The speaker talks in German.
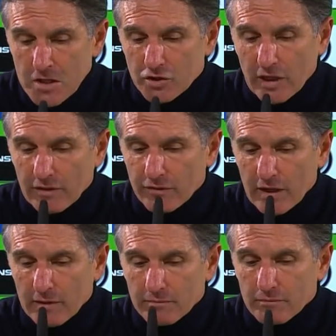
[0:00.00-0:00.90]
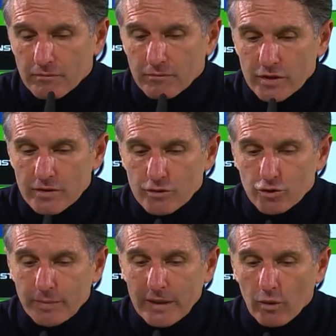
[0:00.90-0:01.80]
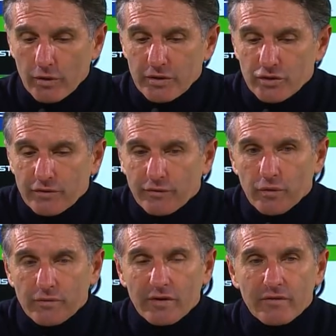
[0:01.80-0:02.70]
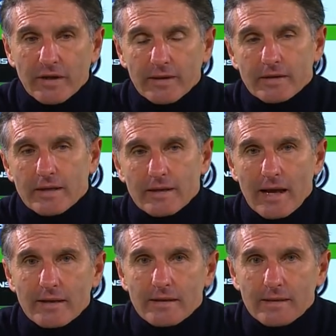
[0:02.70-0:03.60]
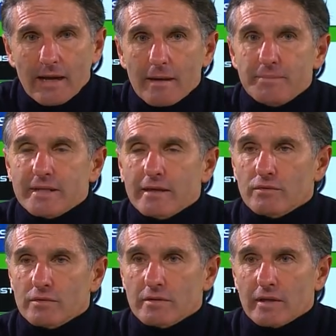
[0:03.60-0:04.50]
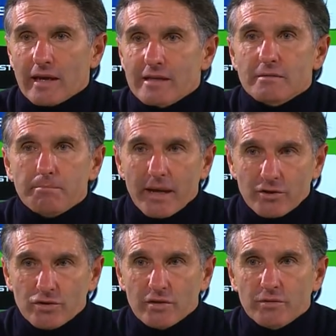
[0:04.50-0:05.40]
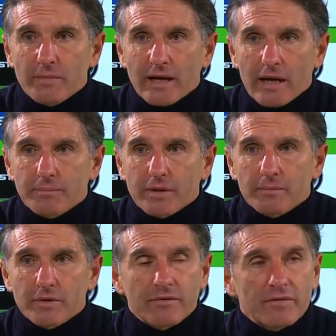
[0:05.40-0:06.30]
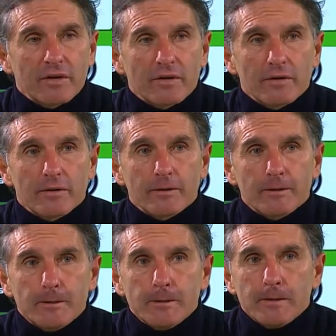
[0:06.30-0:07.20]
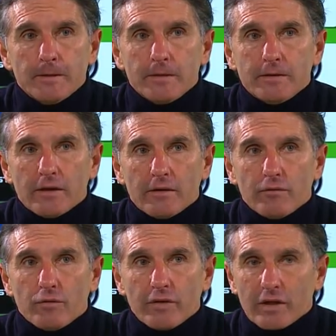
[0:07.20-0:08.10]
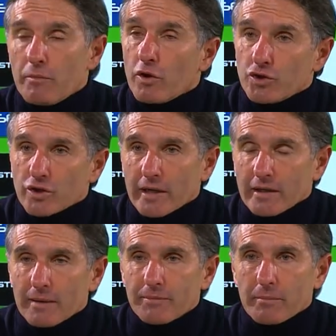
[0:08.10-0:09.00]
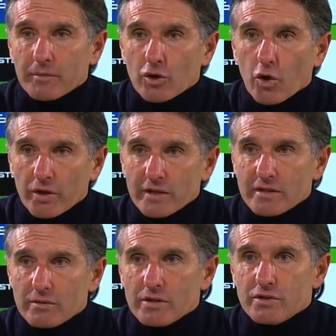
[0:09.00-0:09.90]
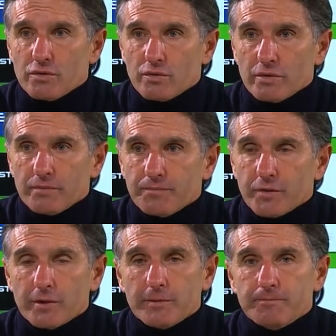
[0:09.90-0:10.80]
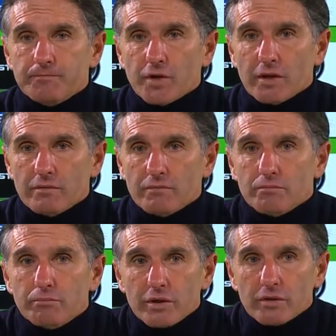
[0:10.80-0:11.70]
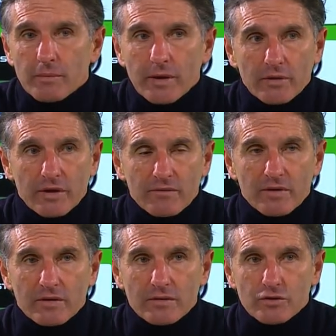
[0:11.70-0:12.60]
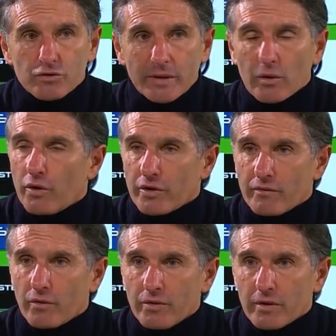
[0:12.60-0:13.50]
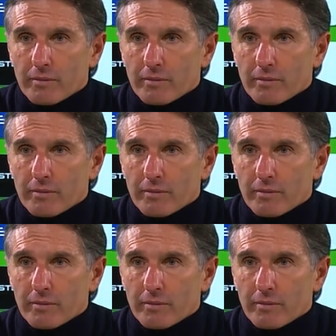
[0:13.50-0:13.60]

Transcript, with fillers: Ich denke, wir haben das Spiel heute nicht gewonnen, weil wir dann in der, nach der Halbzeit den letzten Punch nicht mehr gehabt haben, den wir der, wo wir die Möglichkeiten gehabt haben mit Kontersituationen, ähm, dann bin ich der Meinung, hätten wir das Spiel heute gewonnen.